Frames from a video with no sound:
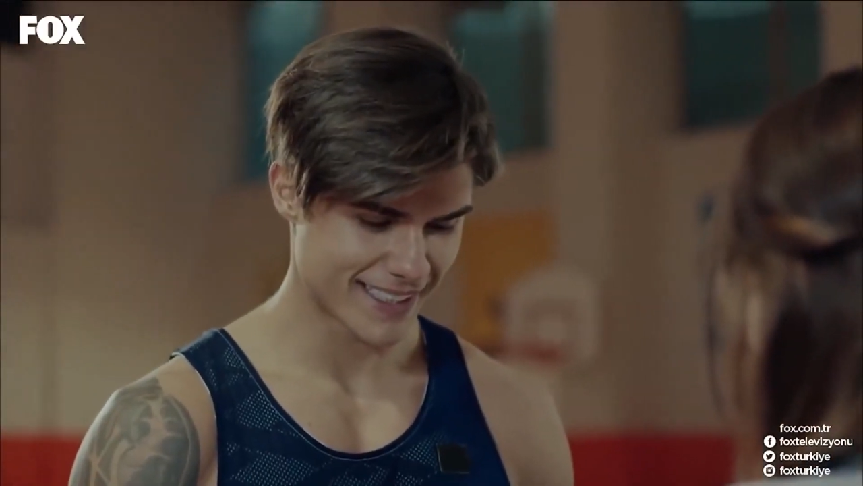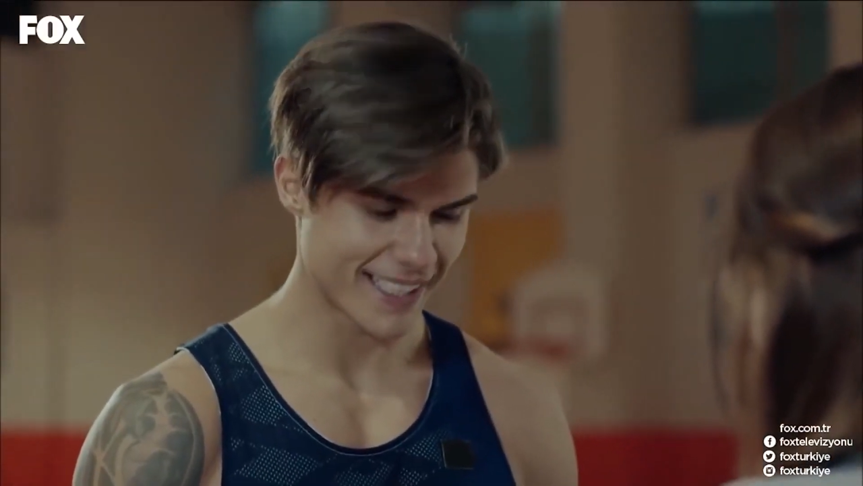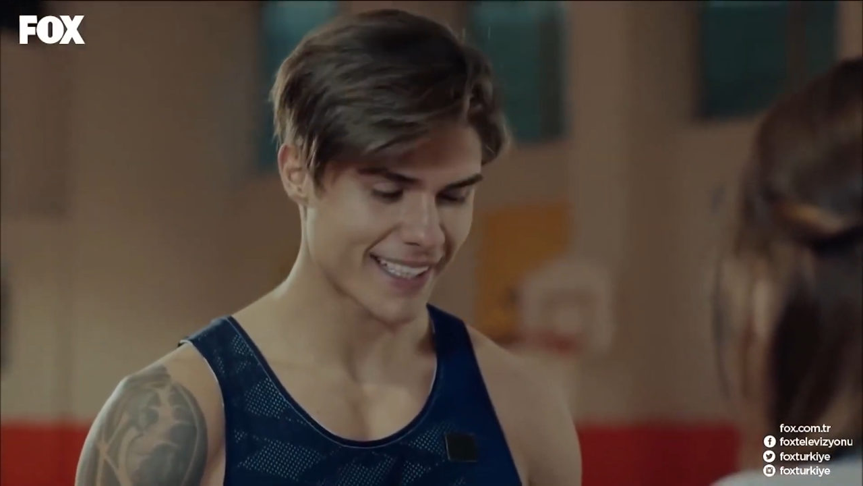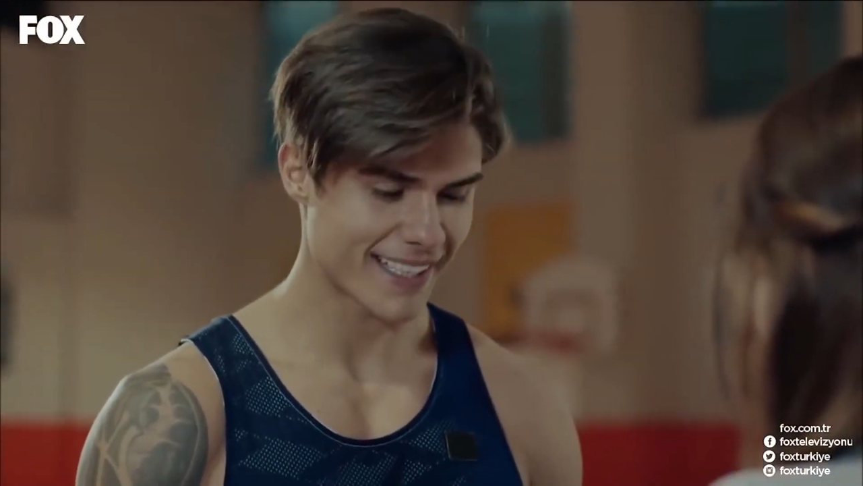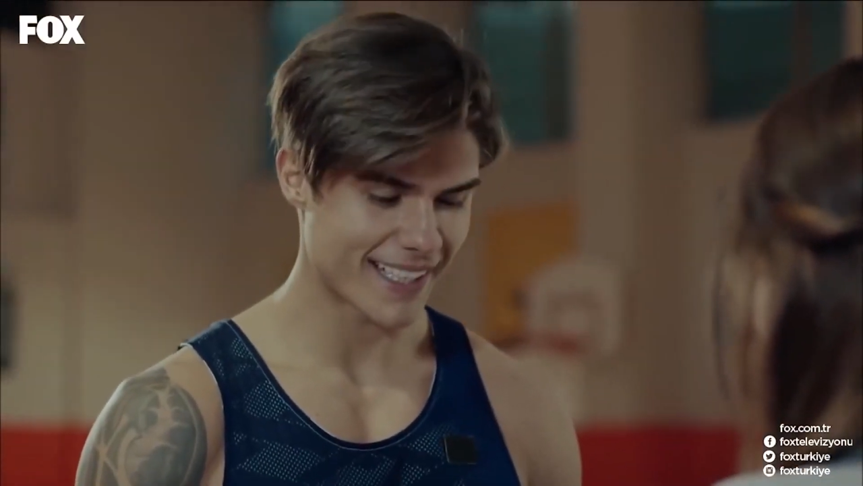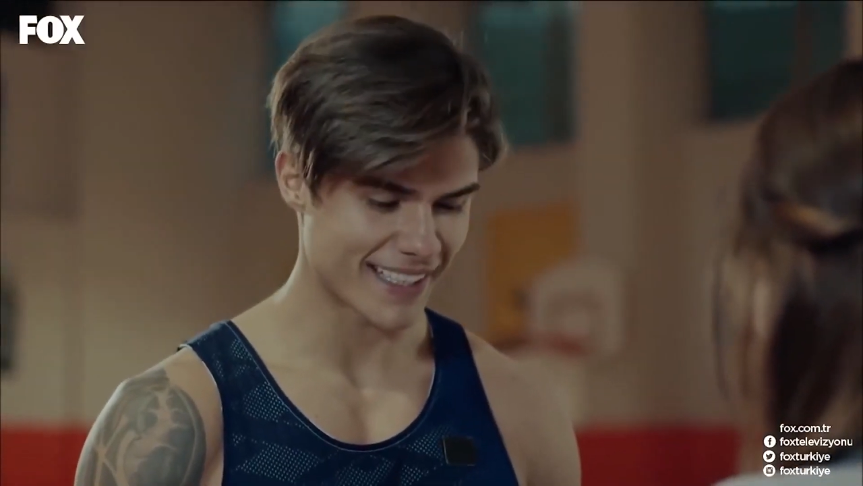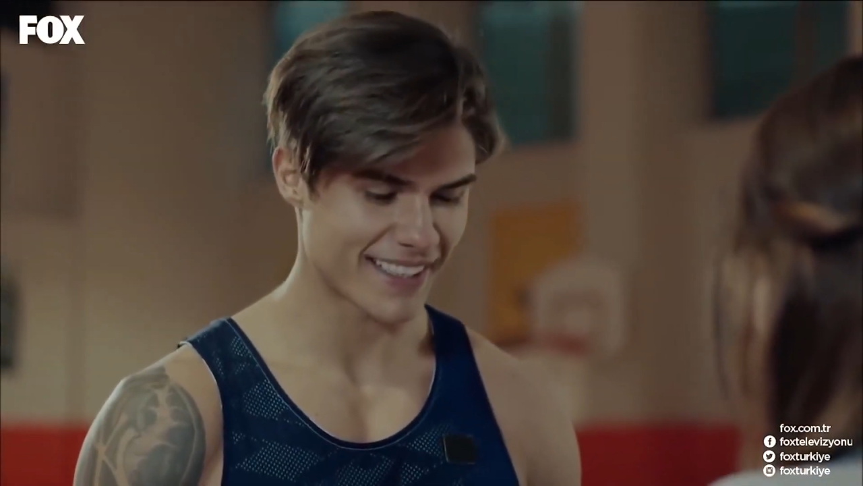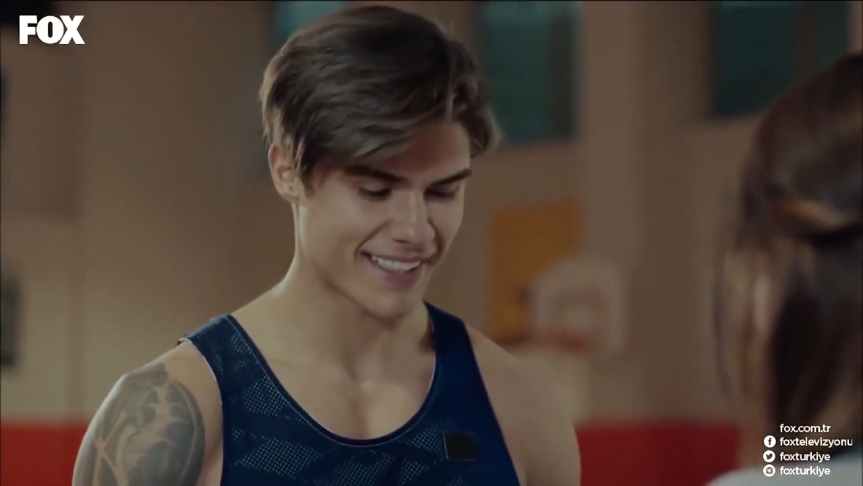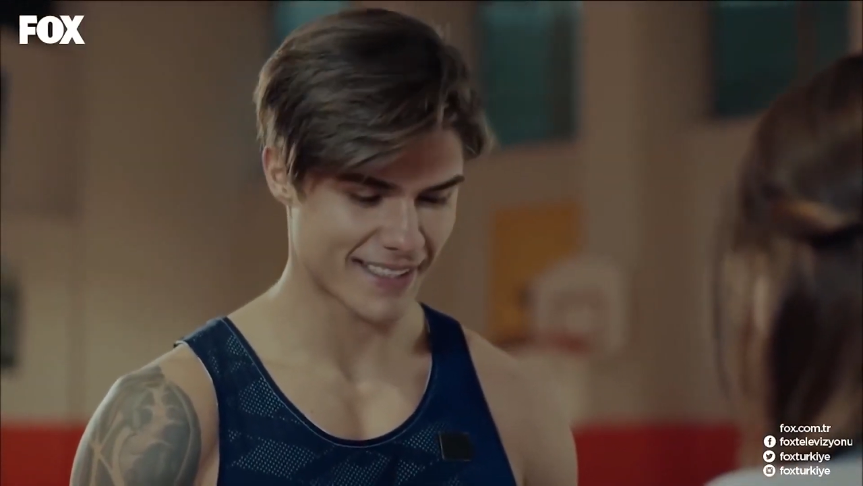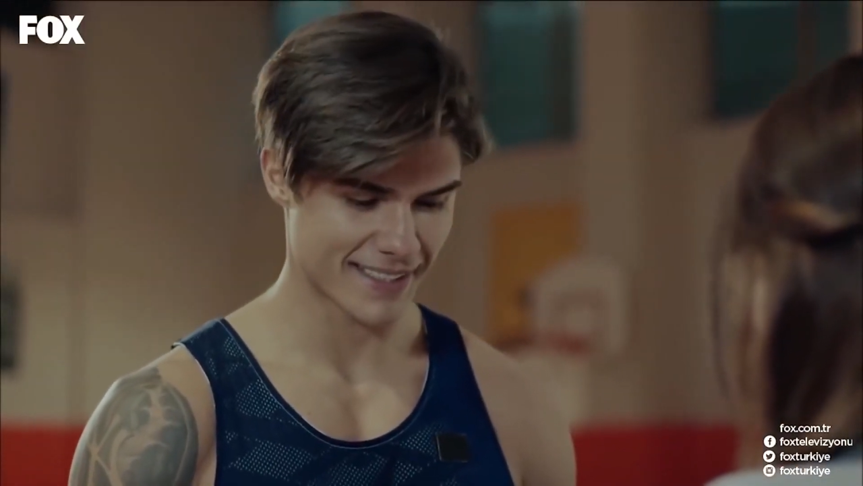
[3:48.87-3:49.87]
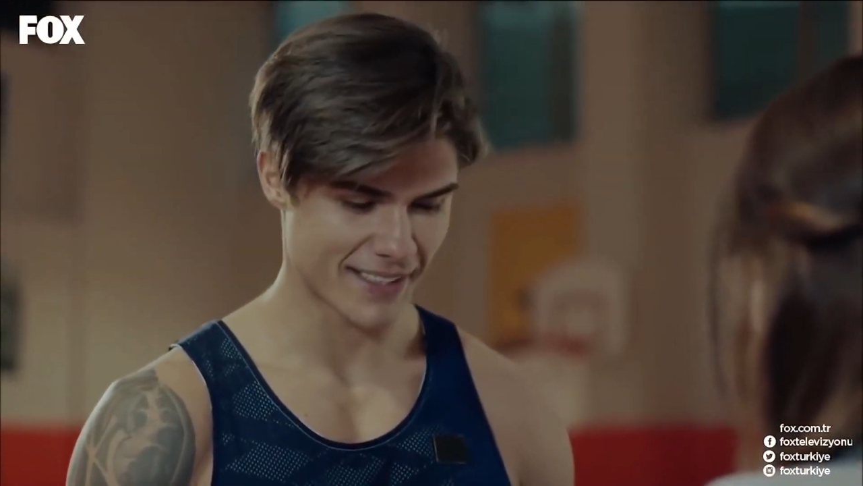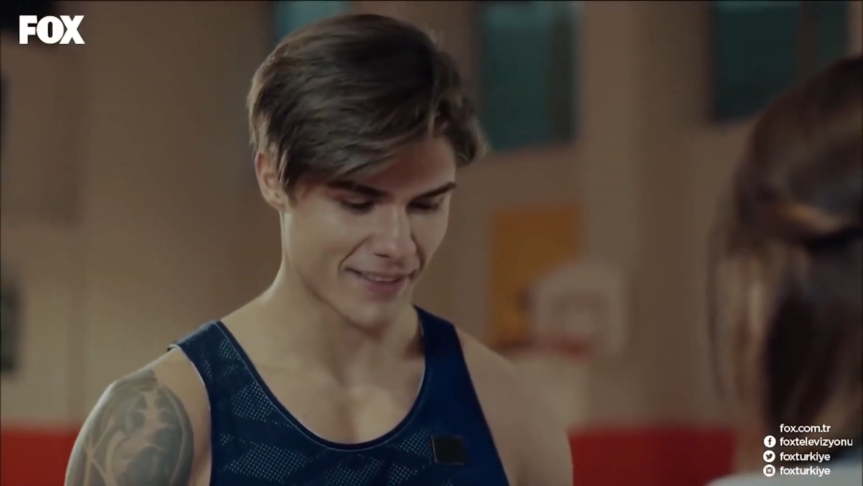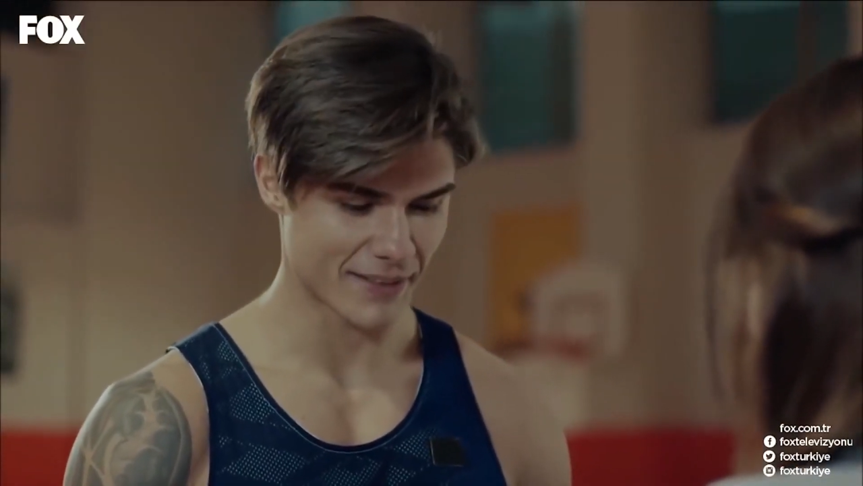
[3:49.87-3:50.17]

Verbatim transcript: dinle ki anla seni